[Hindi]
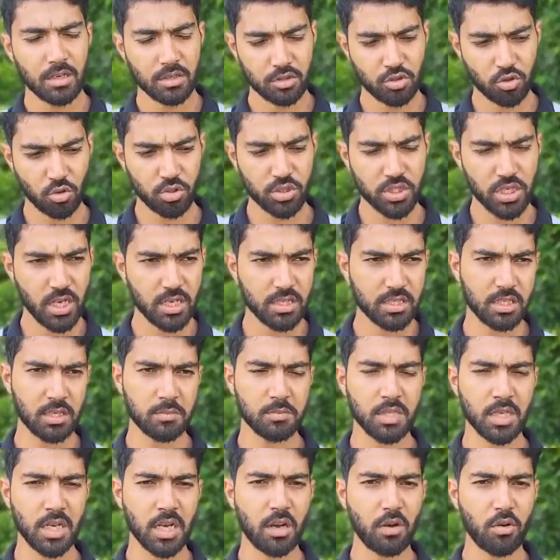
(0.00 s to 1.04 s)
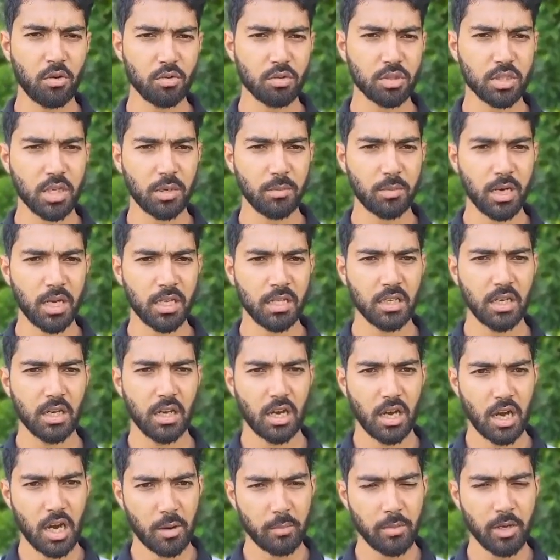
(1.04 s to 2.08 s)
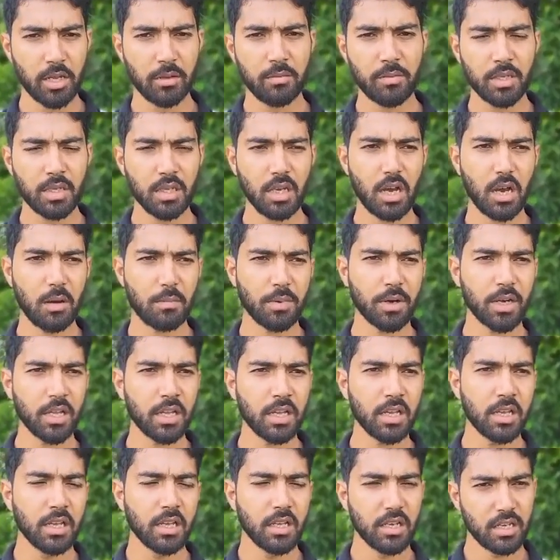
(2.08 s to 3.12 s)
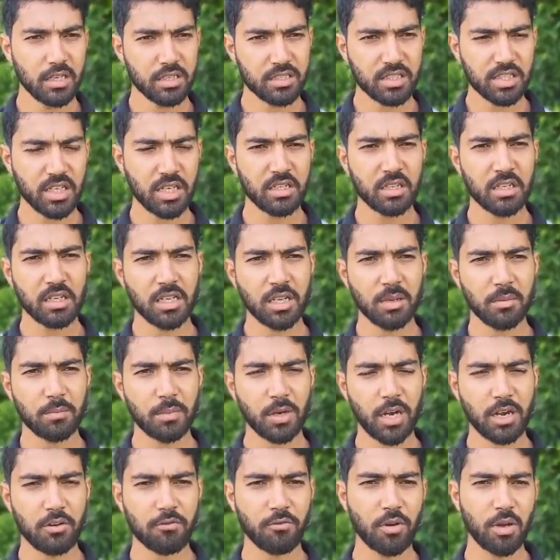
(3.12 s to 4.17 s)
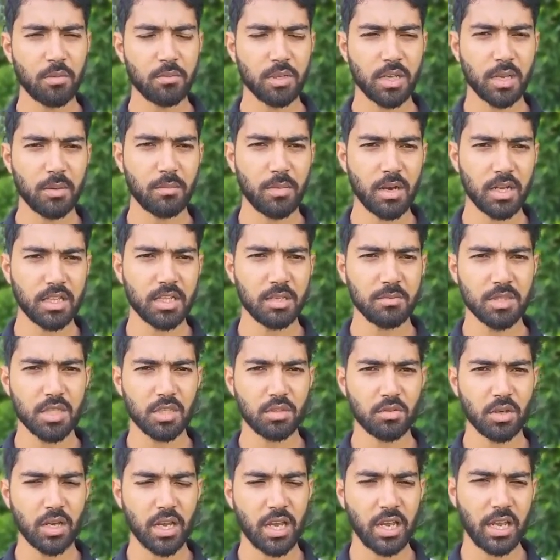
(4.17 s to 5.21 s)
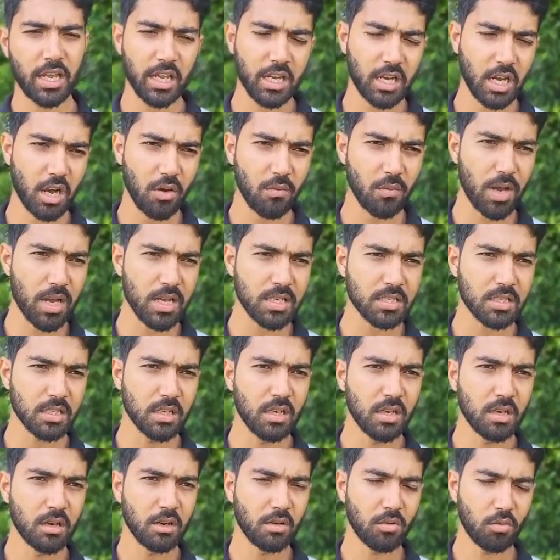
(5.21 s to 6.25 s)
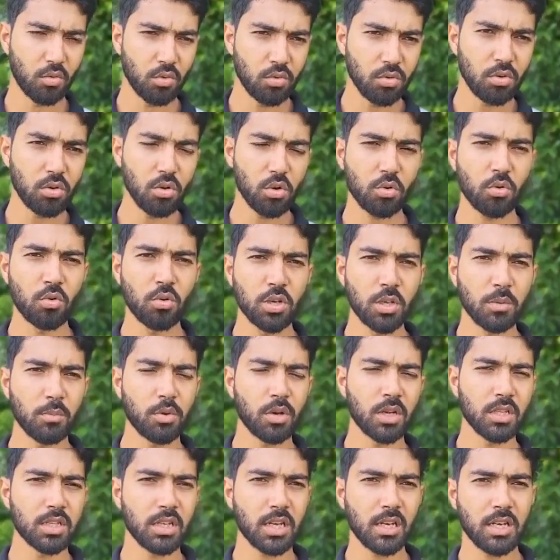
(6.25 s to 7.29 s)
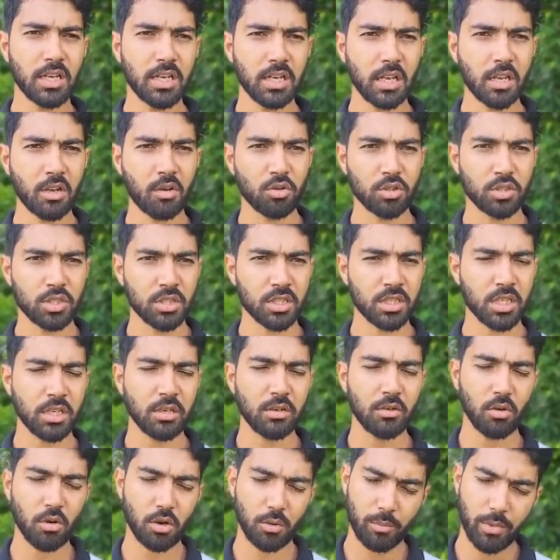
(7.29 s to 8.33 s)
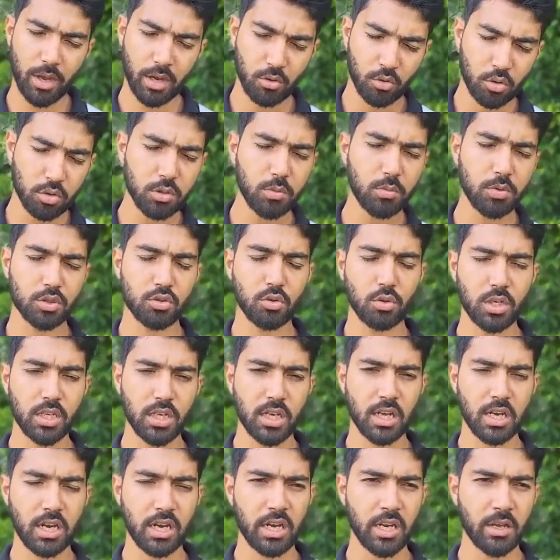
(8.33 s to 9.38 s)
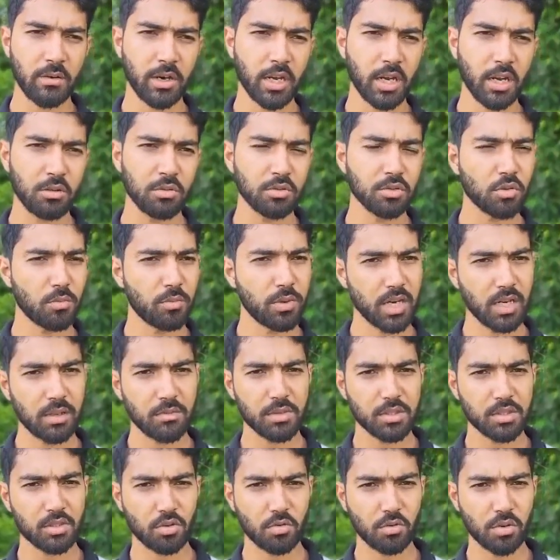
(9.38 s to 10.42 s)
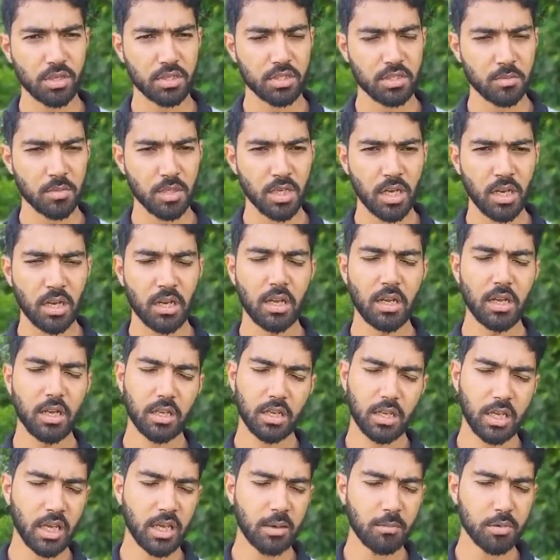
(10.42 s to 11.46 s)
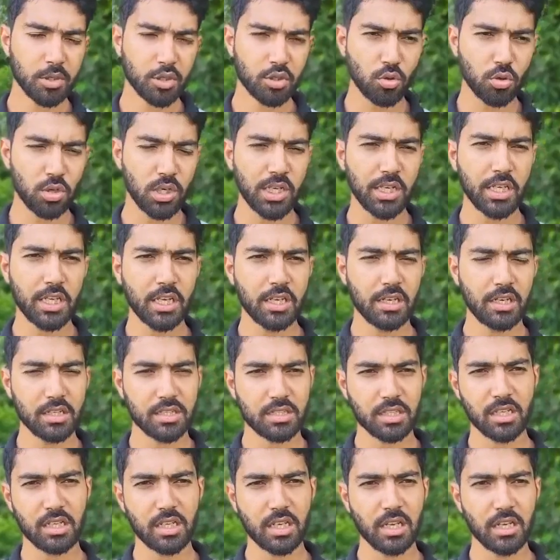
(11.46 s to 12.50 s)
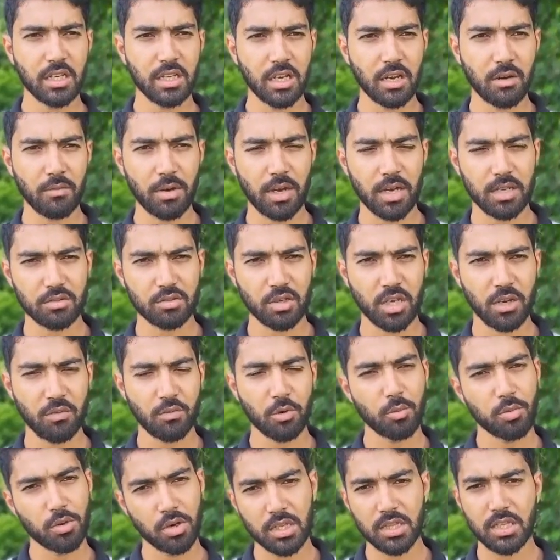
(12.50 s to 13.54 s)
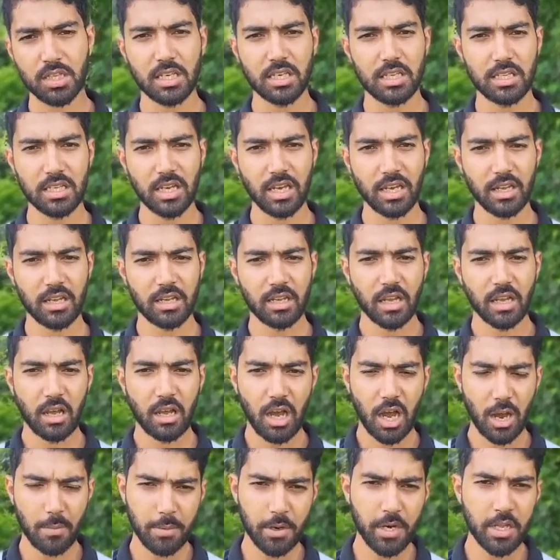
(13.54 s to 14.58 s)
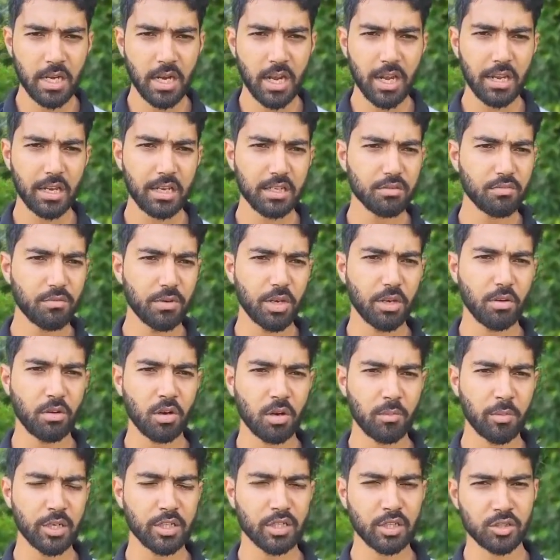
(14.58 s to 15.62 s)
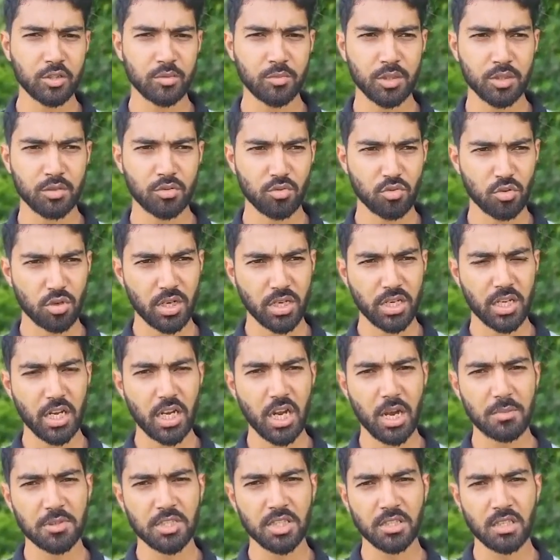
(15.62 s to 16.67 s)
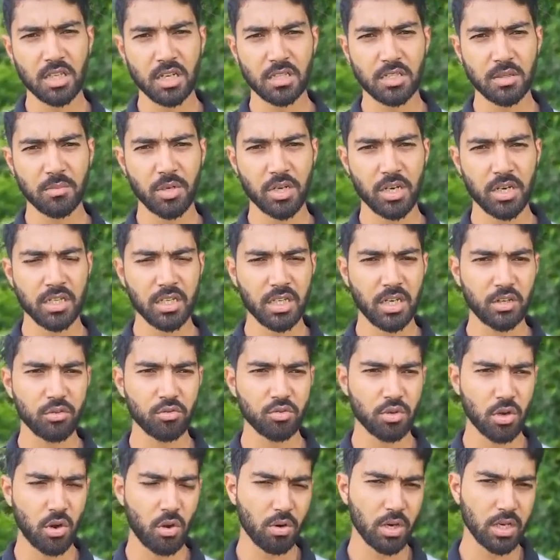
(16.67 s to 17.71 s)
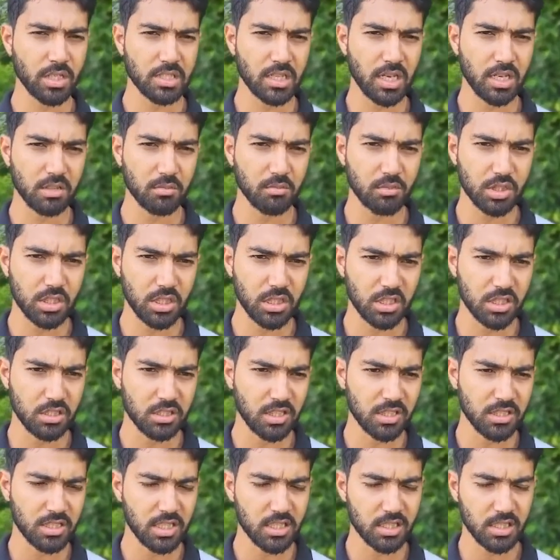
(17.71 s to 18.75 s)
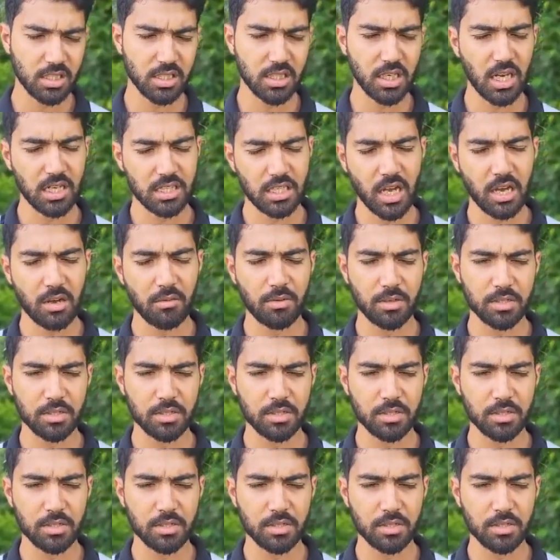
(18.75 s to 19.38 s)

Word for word: सोचा समझा और उसके बाद हमने भी अपने इस चैनल के प्लेटफॉर्म के माध्यम से जो है एक आवाज़ उन लोगों की बुलंद करने की कोशिश की और मैं खुद बसोली का रहने वाला हूं तो मैंने भी ज़रूरी समझा कि बसोली की डिस्ट्रिक्ट के लिए आवाज़ जो है वो बुलंद की जाए अपनी राय इस वीडियो को कमेंट सेक्शन में ज़रूर रखिएगा आप इसी तरह से बढ़ रहे दानी घुसनाओं के साथ मुझे दीजिए इजाज़त आदाब